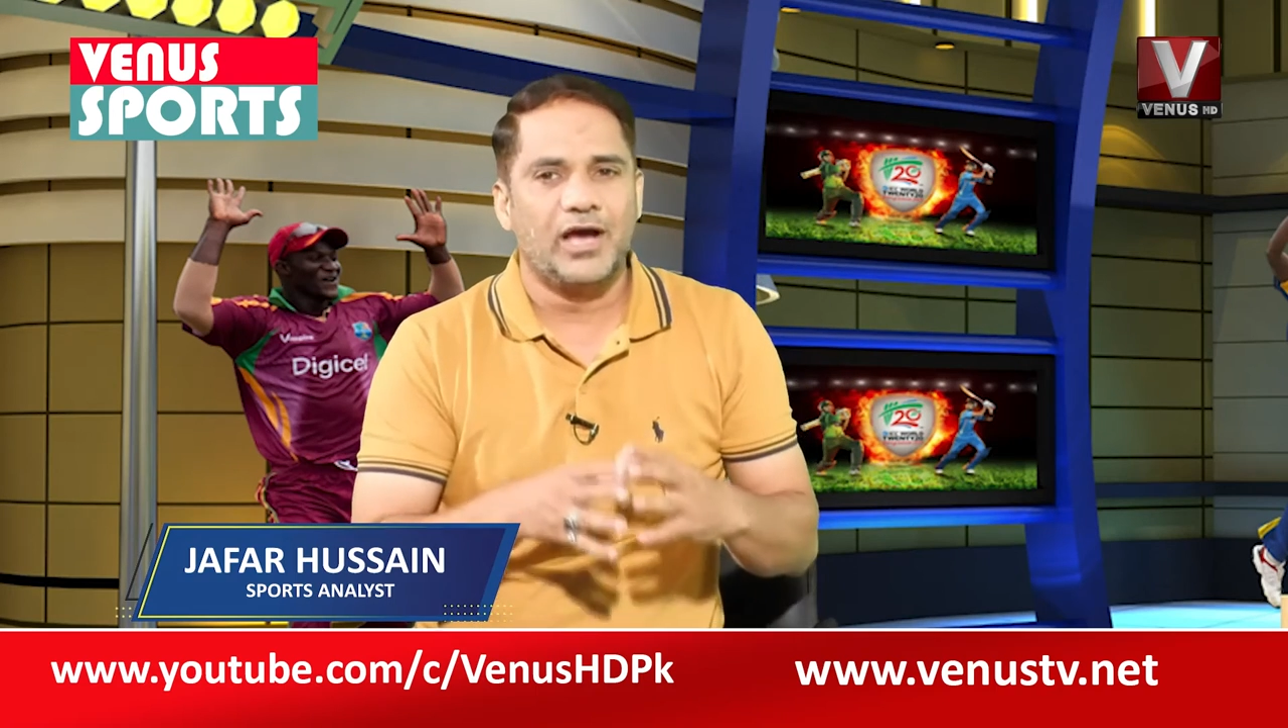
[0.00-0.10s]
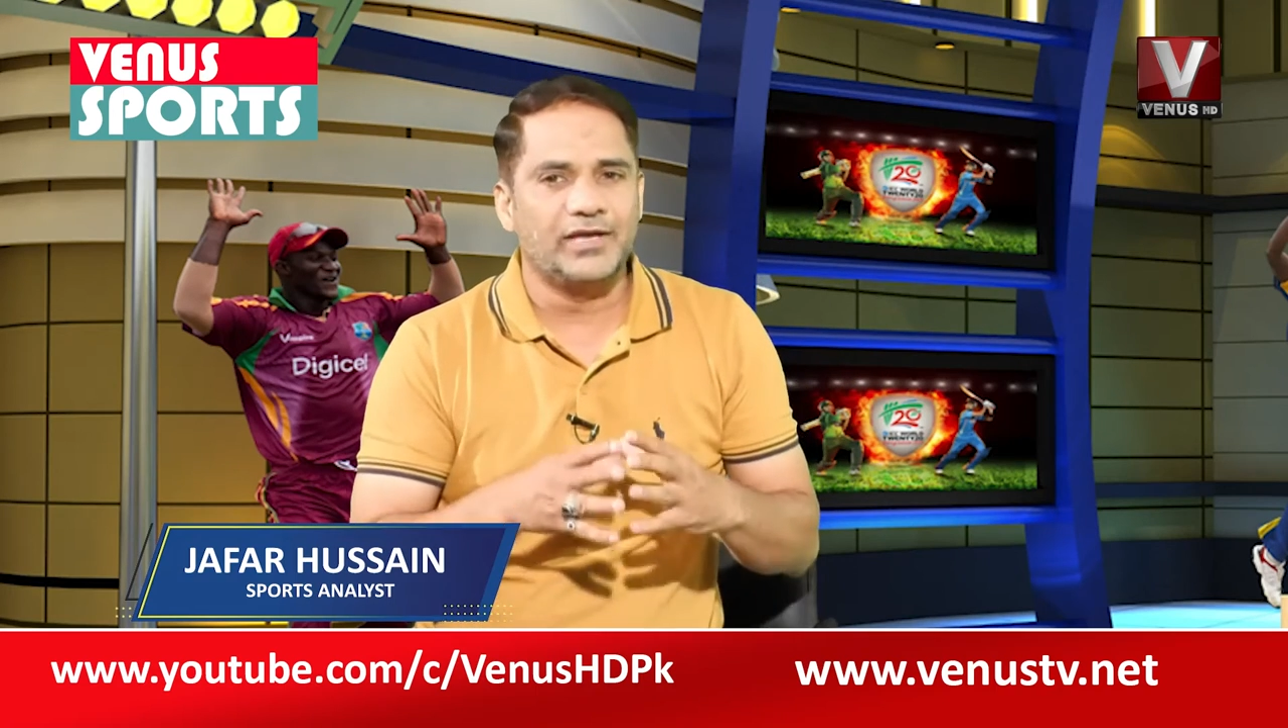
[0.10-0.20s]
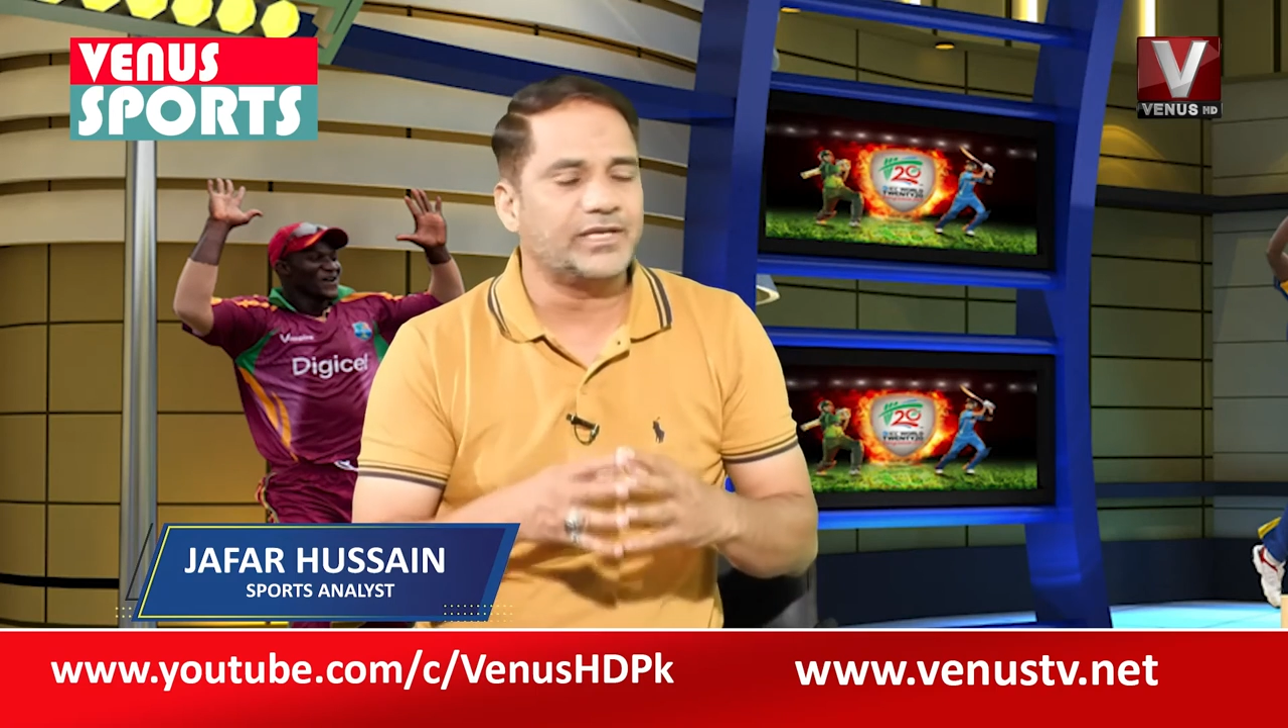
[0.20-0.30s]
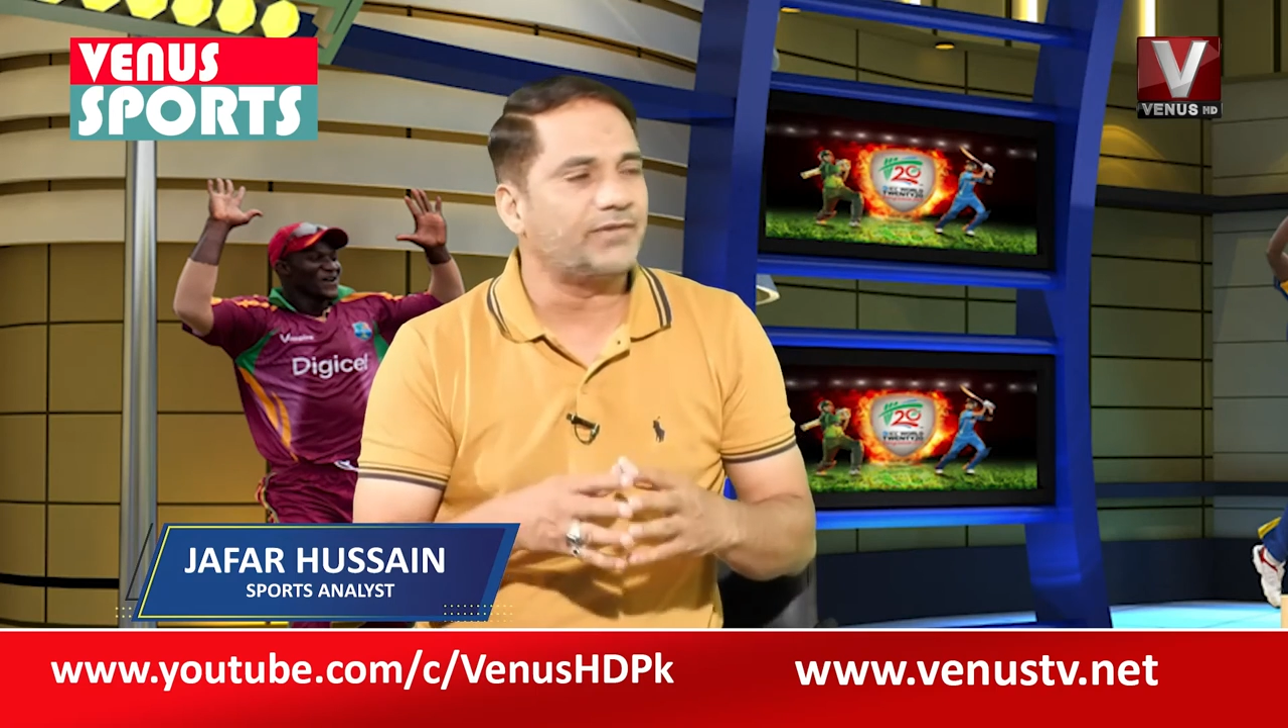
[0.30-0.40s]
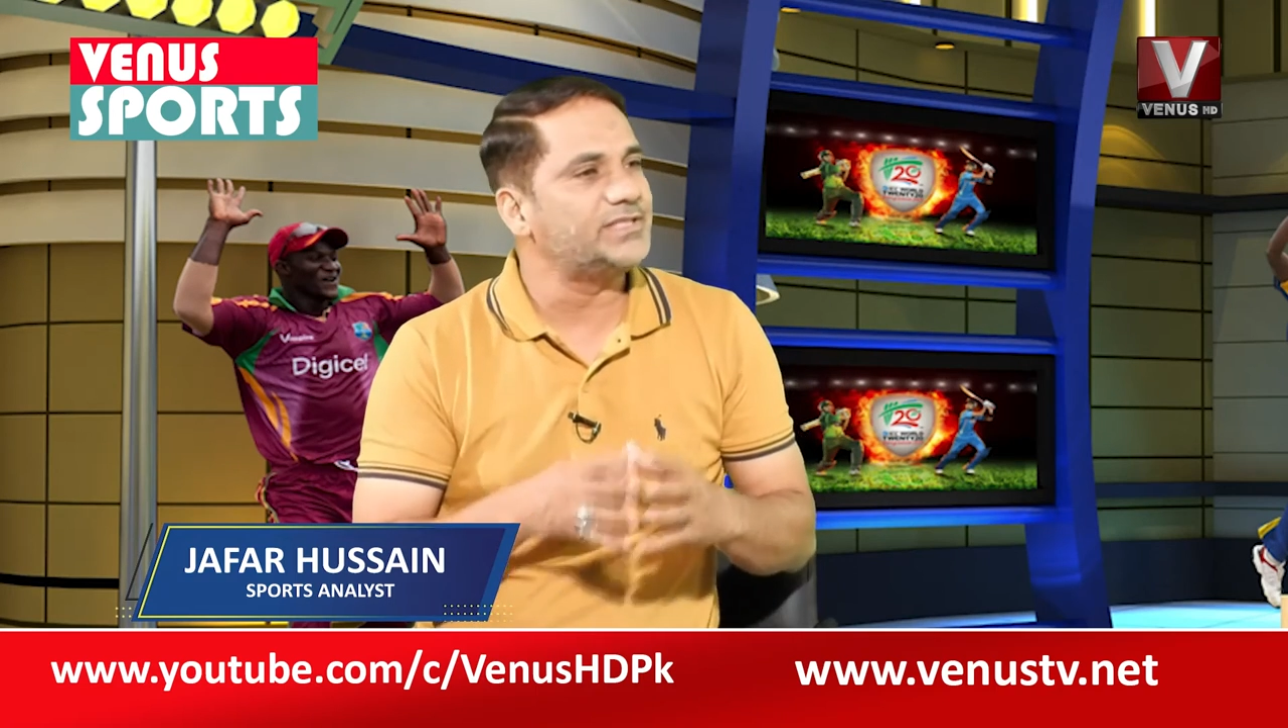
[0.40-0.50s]

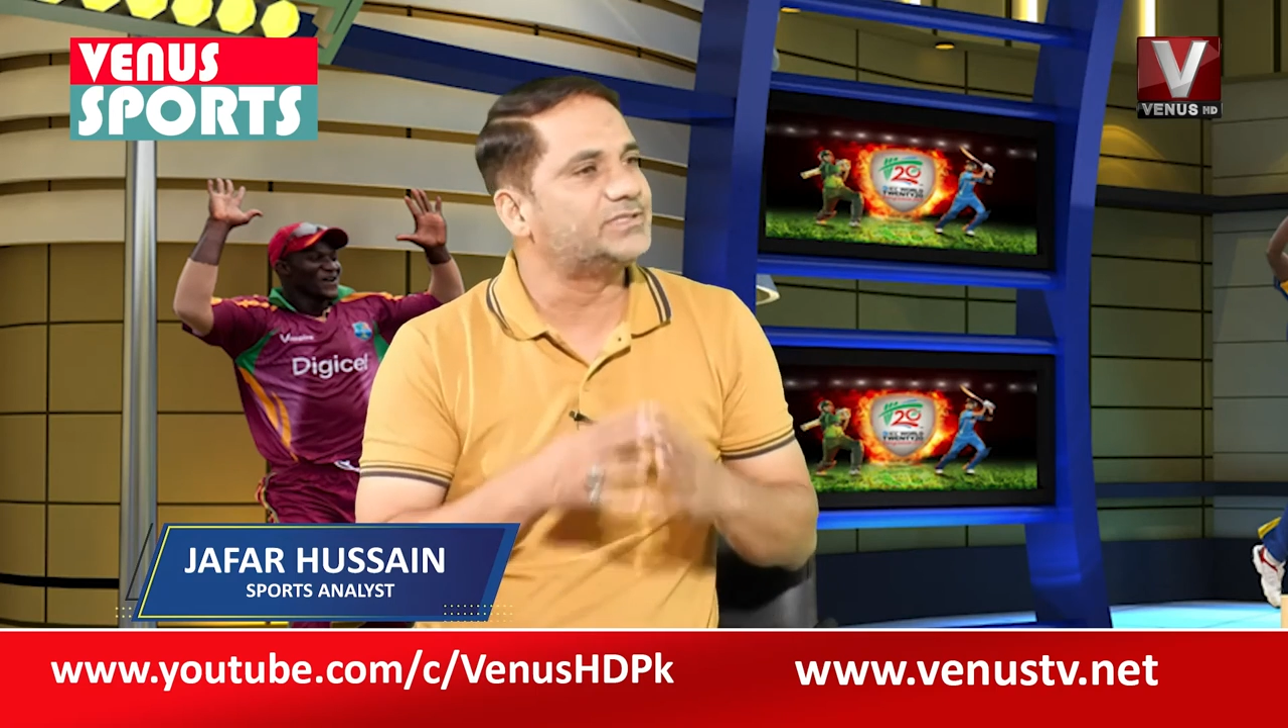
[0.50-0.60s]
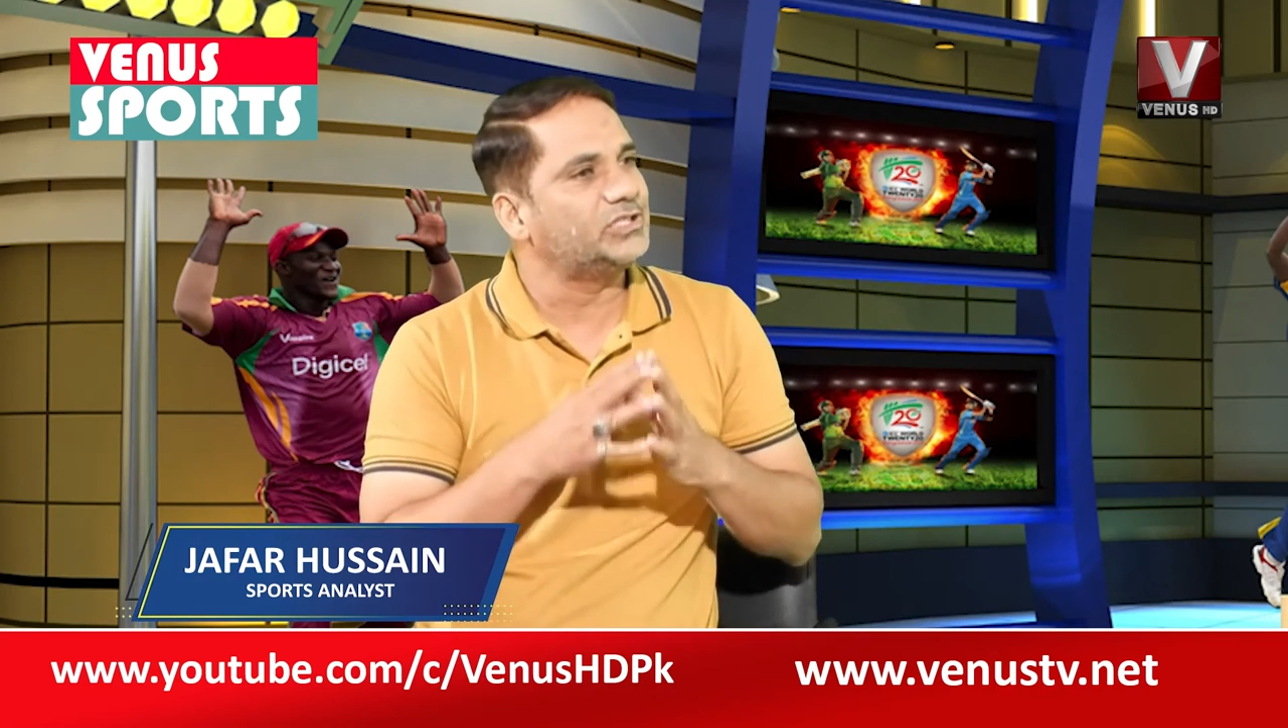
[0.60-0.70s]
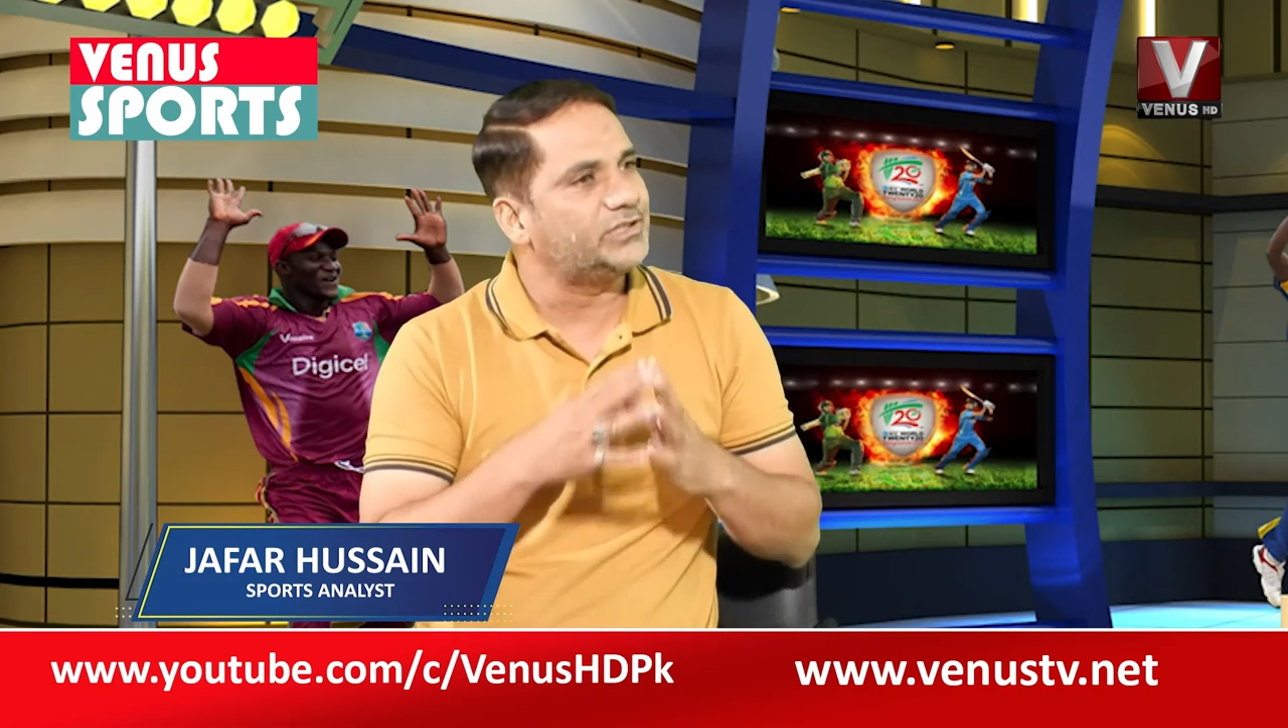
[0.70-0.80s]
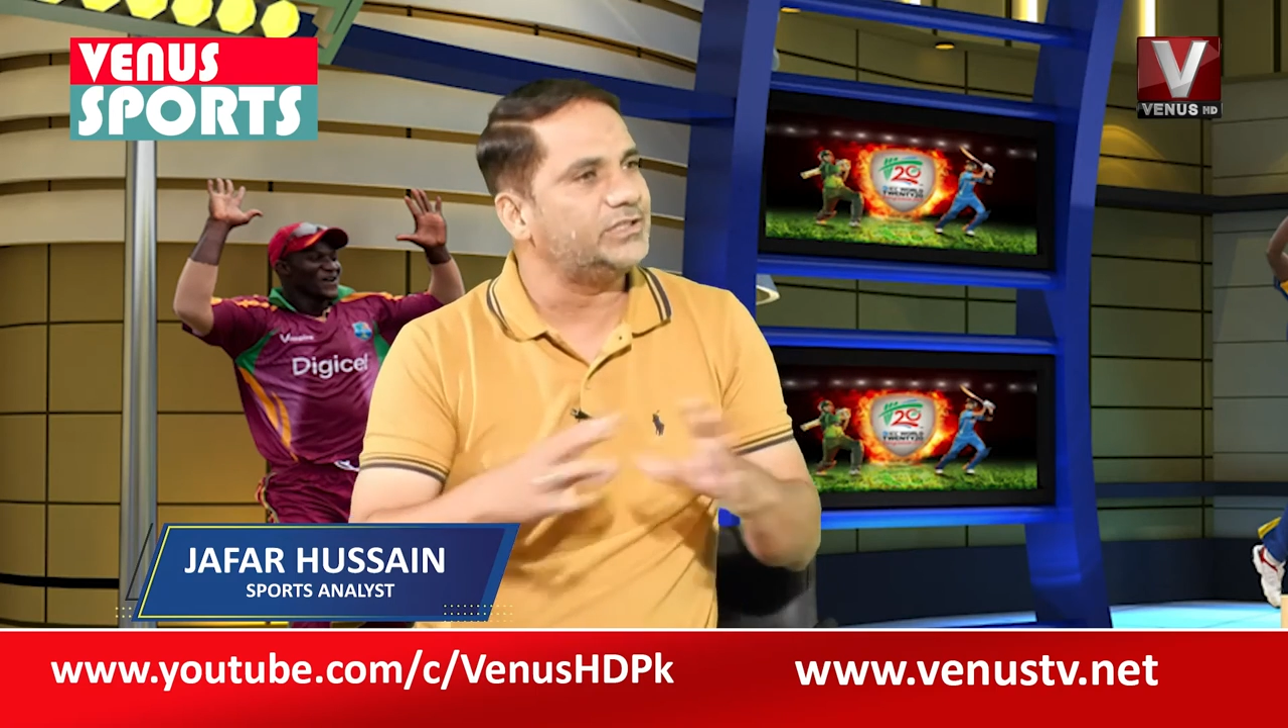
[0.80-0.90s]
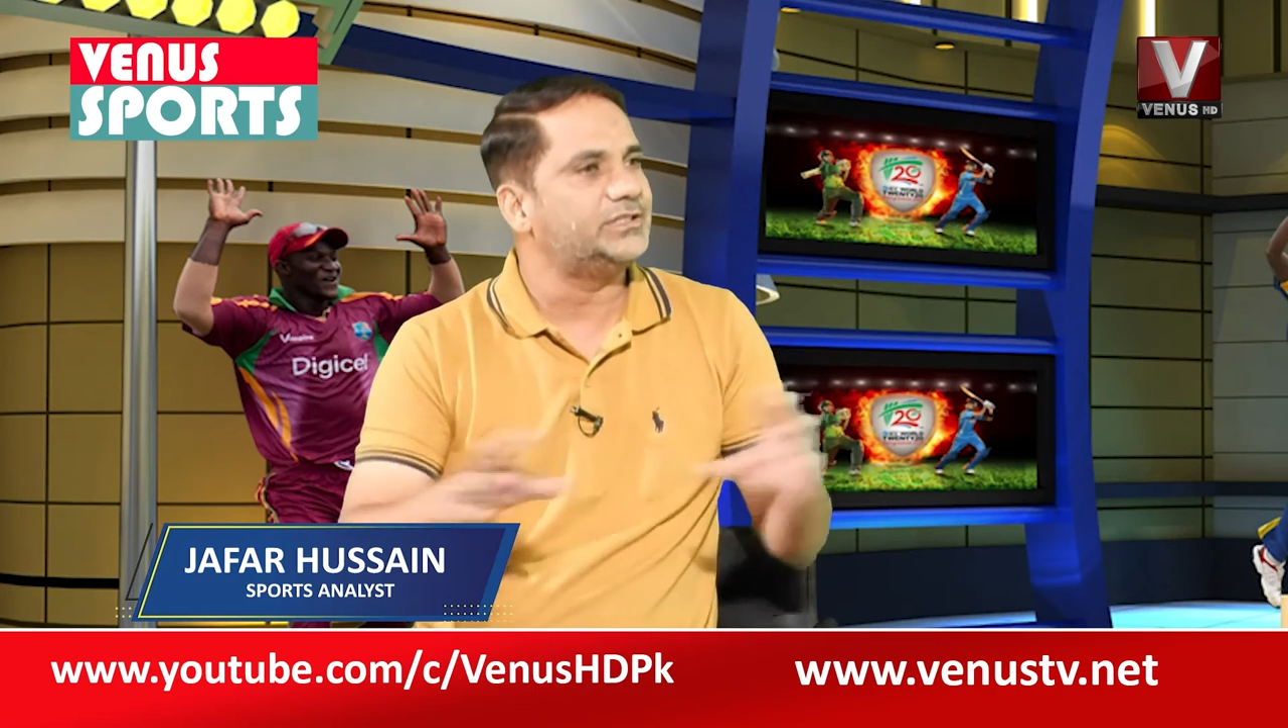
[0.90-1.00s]
अदरवाइज जितनी